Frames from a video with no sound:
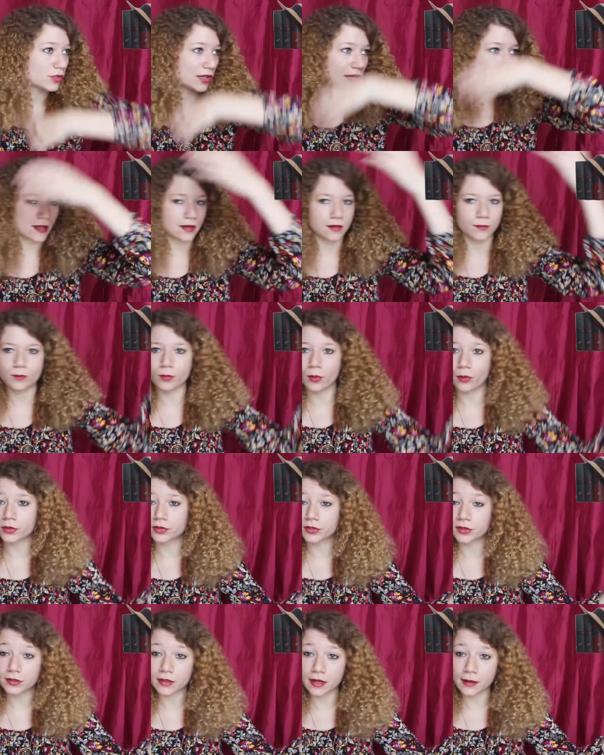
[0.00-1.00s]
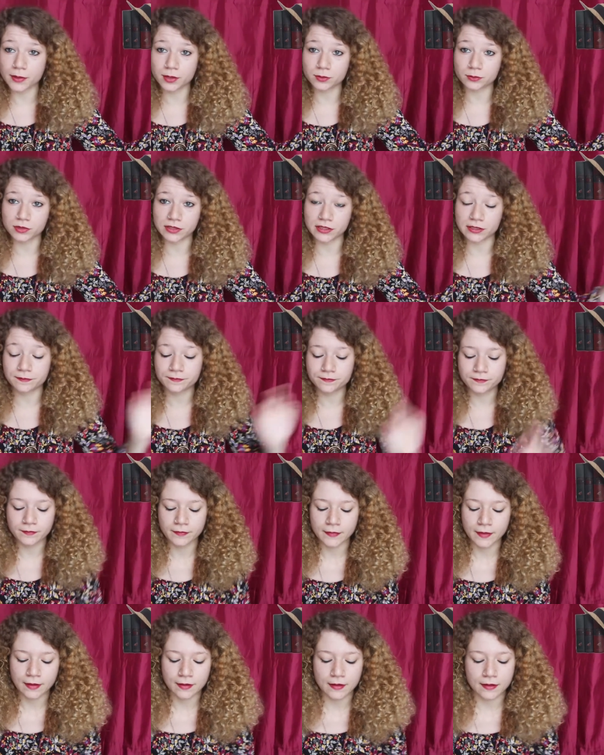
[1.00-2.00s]
total brüchig, aber nun denn.
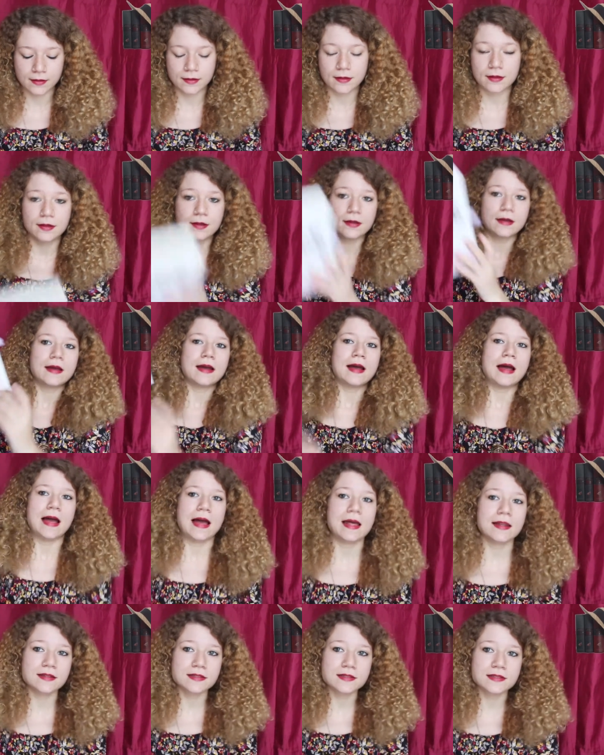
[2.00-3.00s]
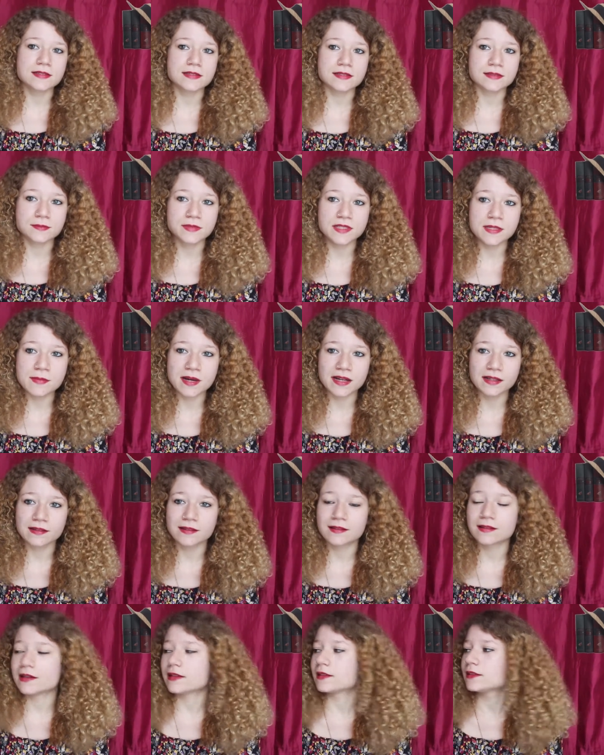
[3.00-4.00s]
Alice im
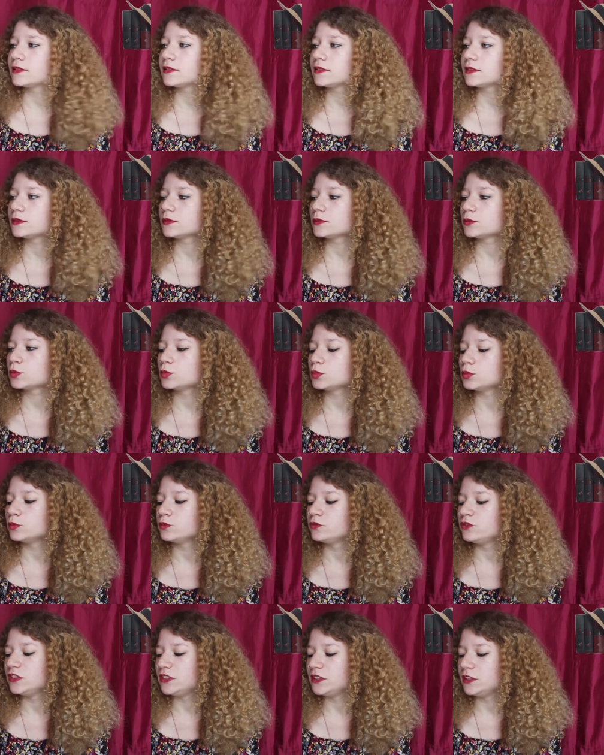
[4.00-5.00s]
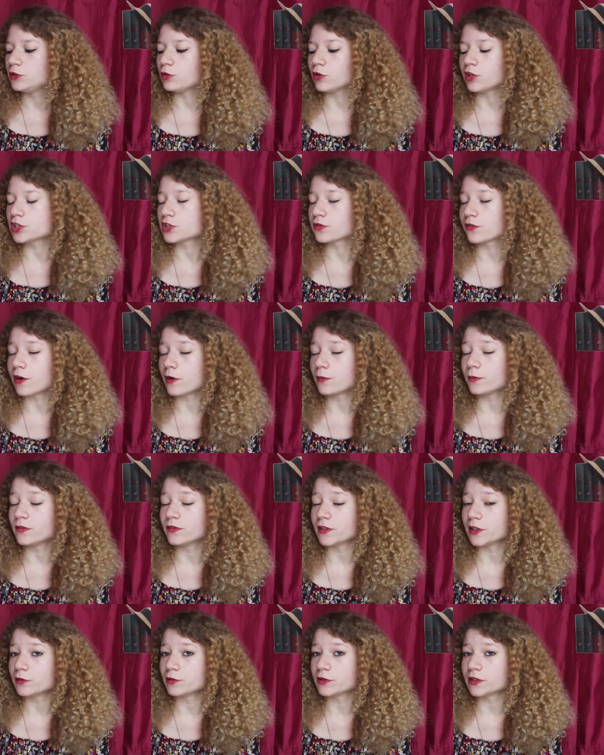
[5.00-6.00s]
Niemandsland, wie die deutsche
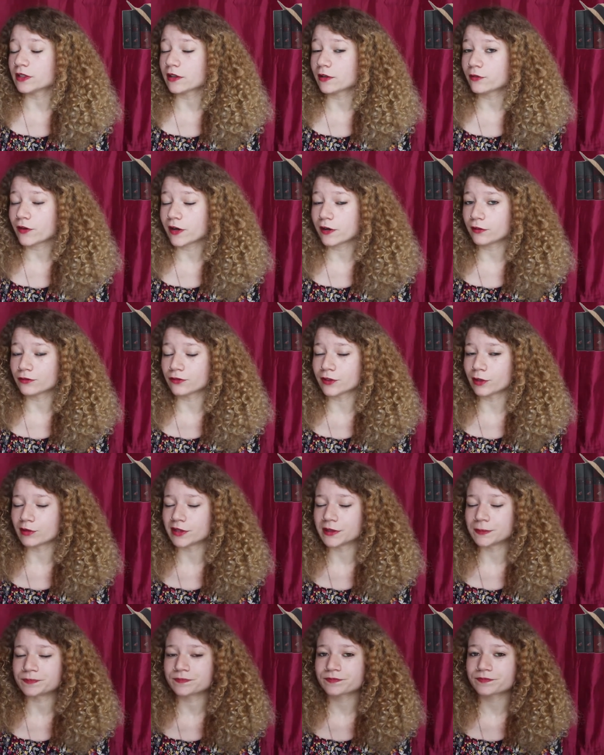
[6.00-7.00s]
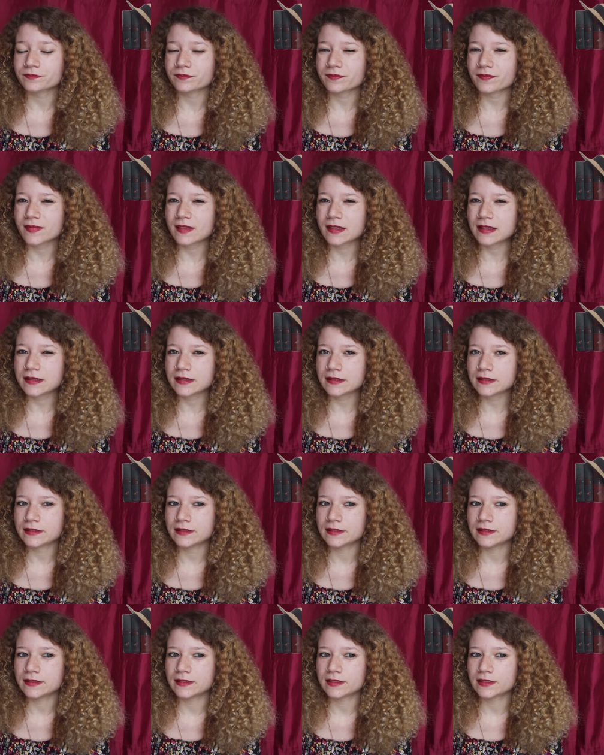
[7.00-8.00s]
Frauenbewegung ihre Frauen verlor.
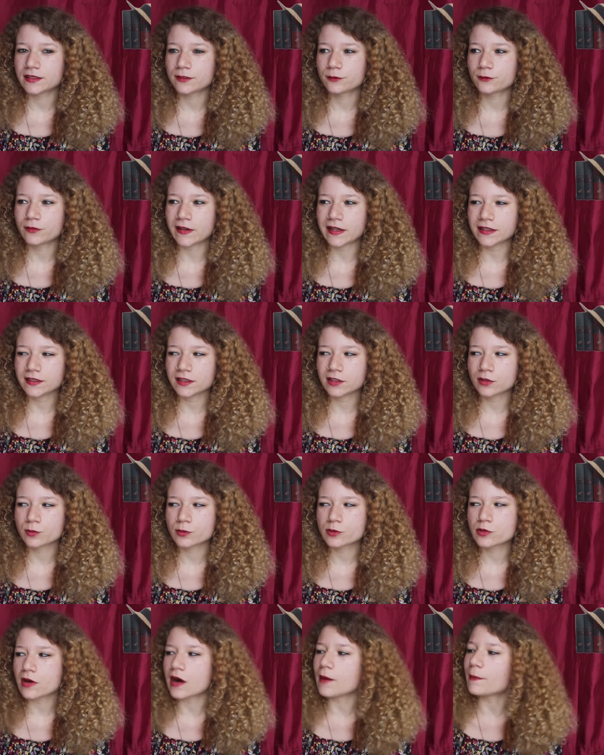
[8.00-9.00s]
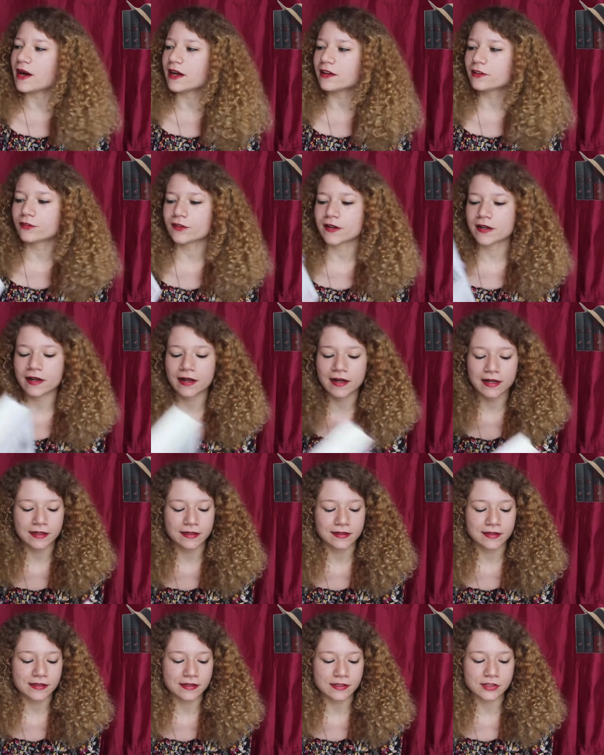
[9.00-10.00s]
Ich fand das Buch am Anfang
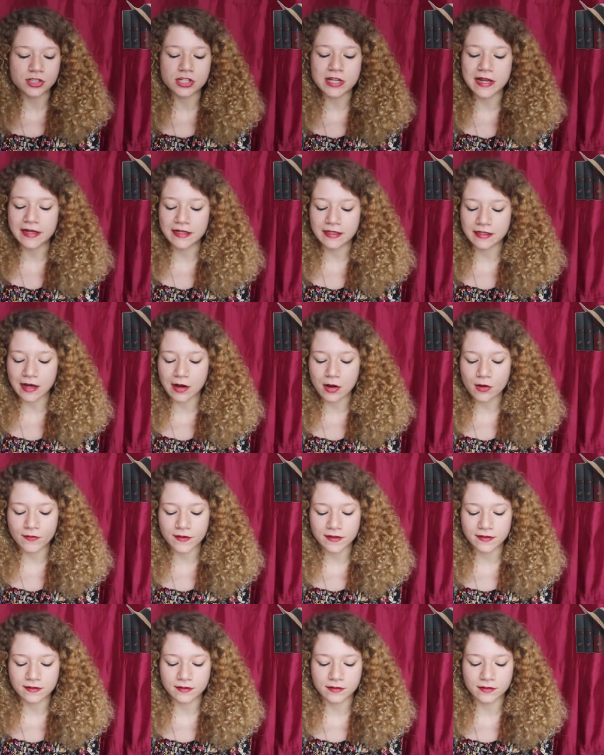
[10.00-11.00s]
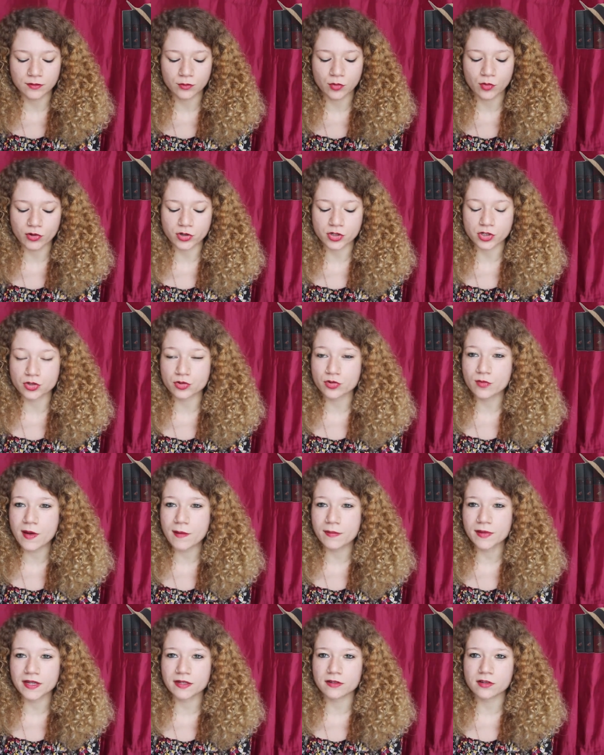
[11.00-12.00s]
eigentlich nicht schlecht, auch weil es einen historischen
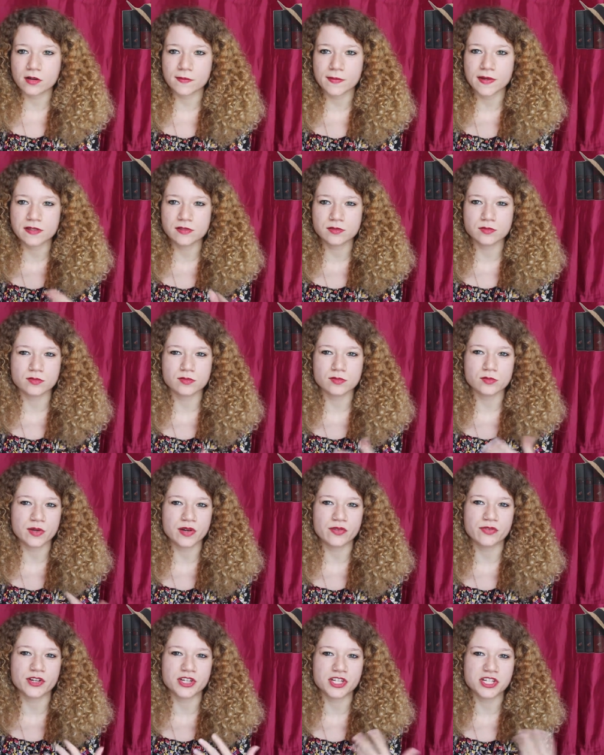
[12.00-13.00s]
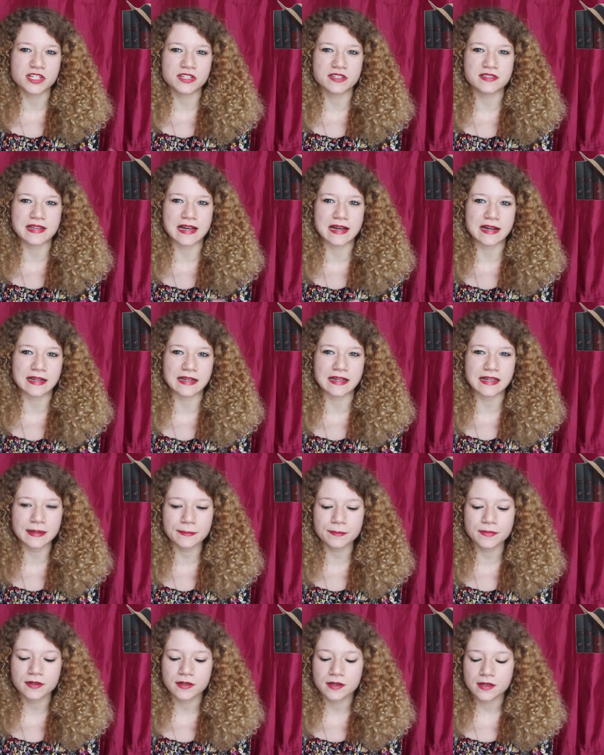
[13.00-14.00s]
Überblick nochmal so über verschiedene Sachen gibt,